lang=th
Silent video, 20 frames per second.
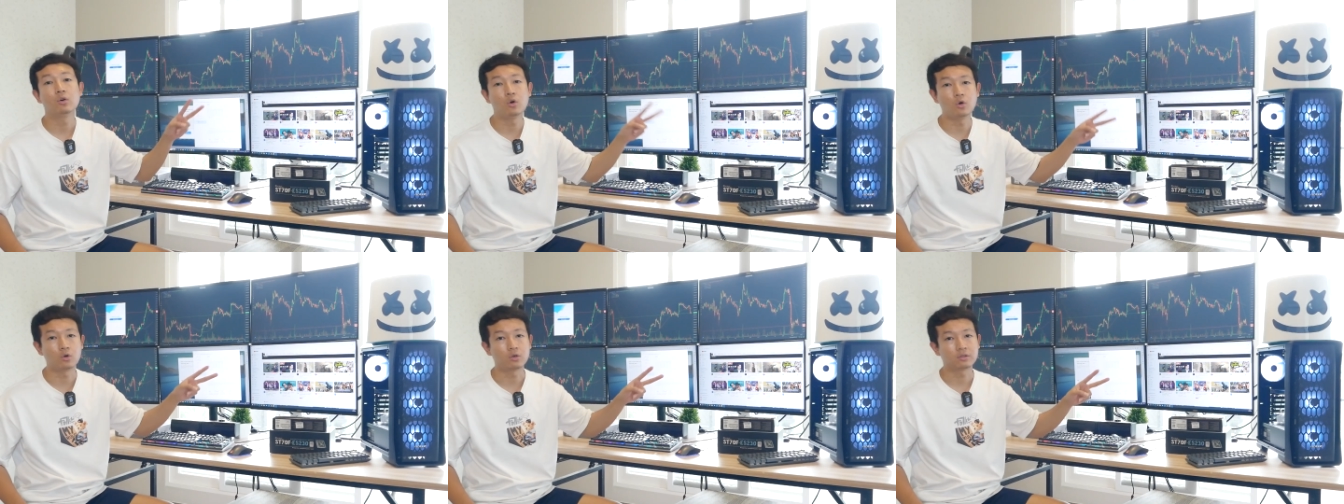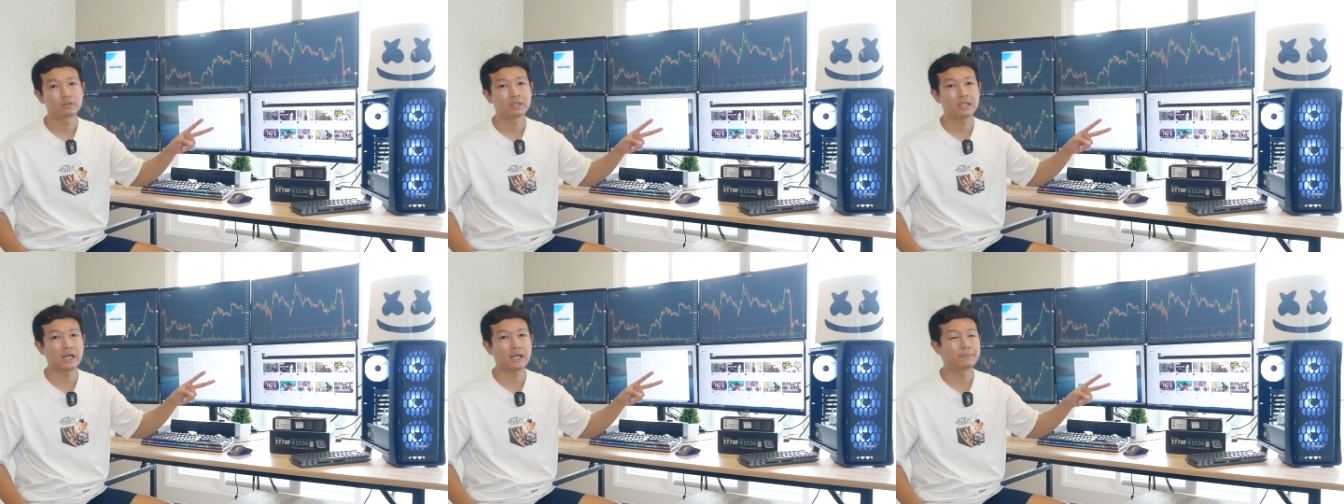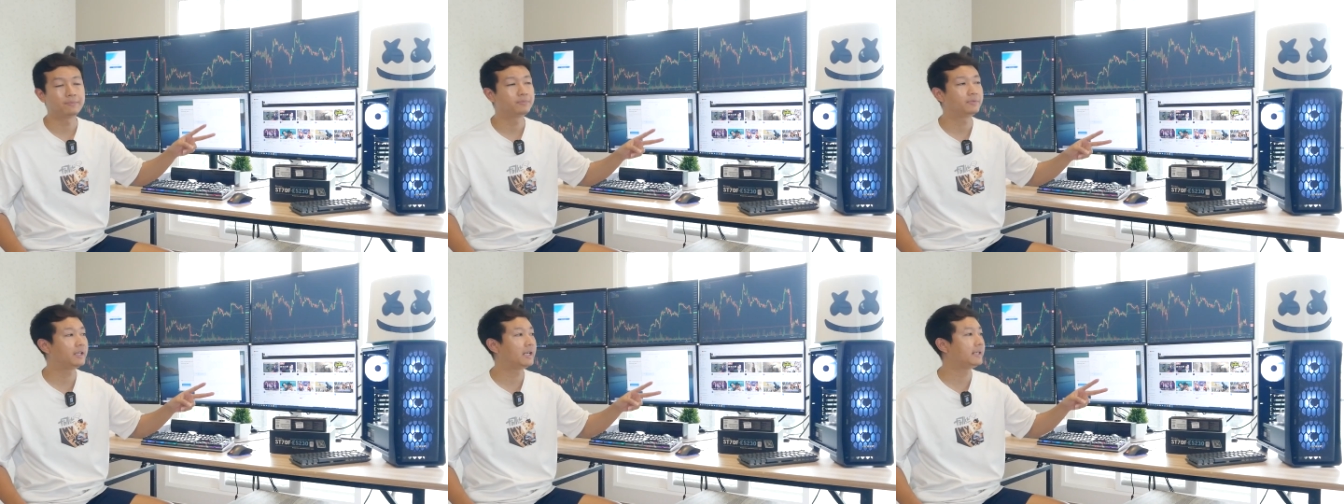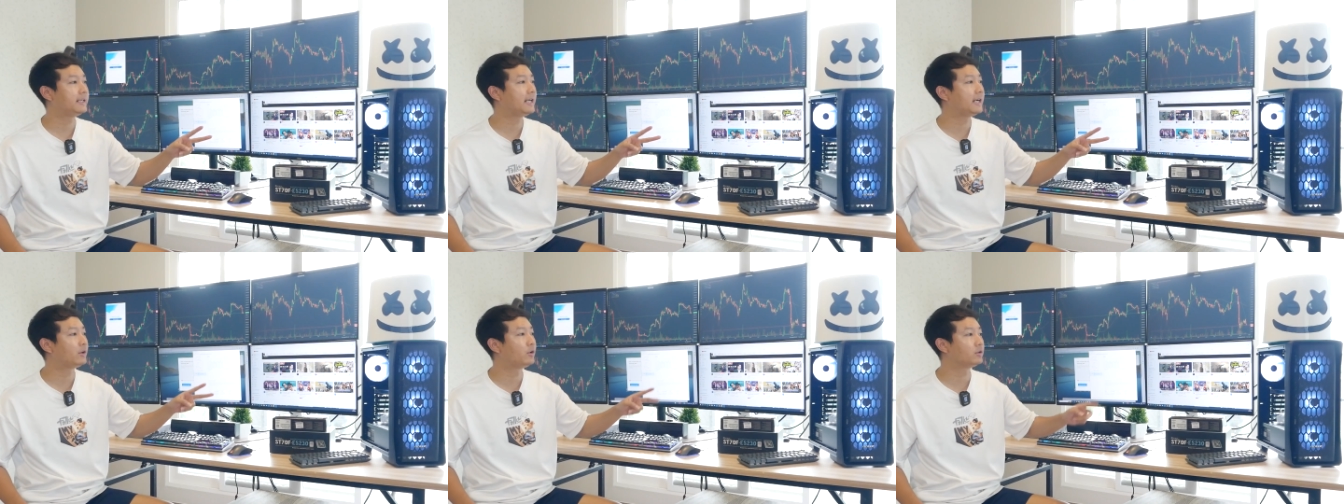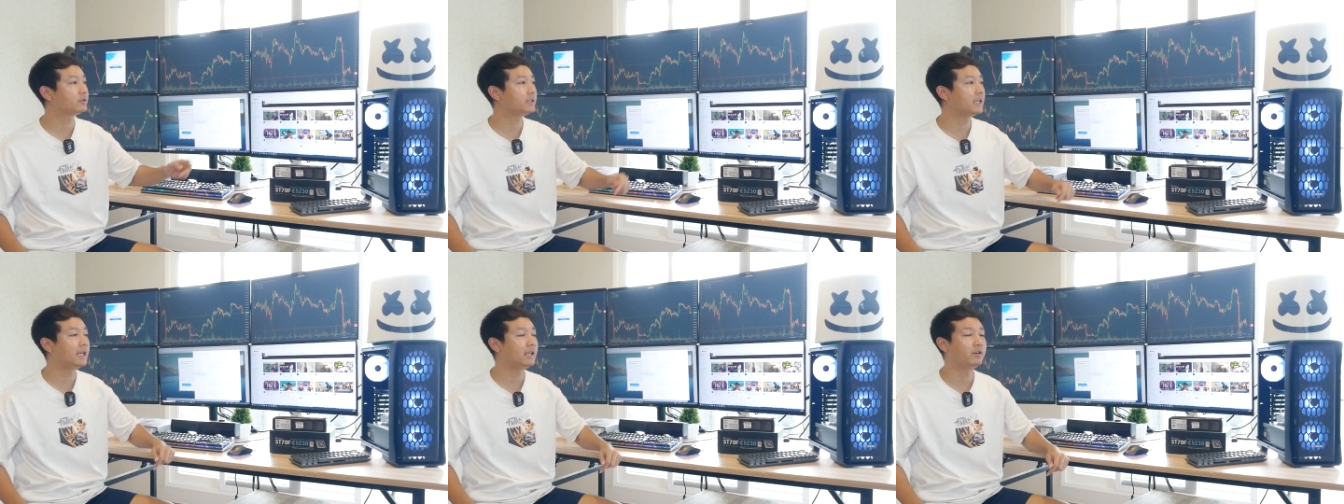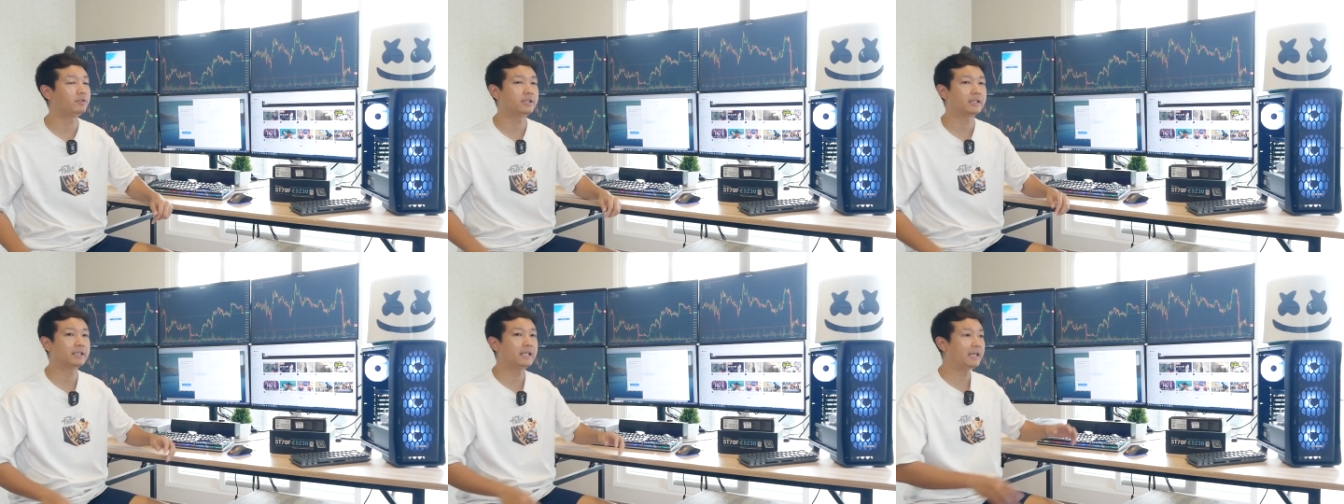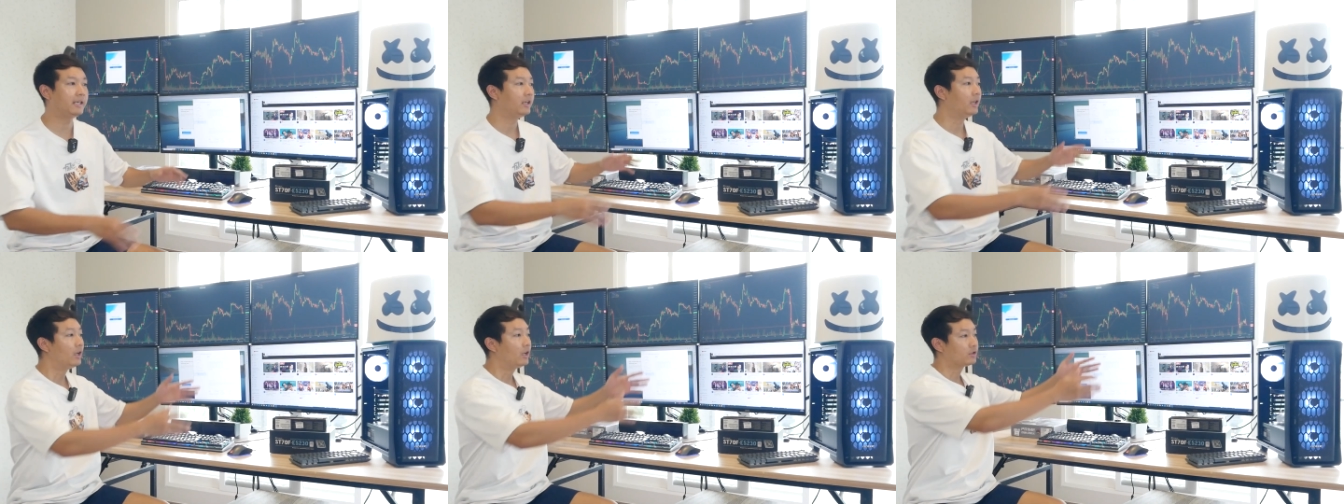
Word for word: 6นะครับแต่อนาคตถ้าเราอยากได้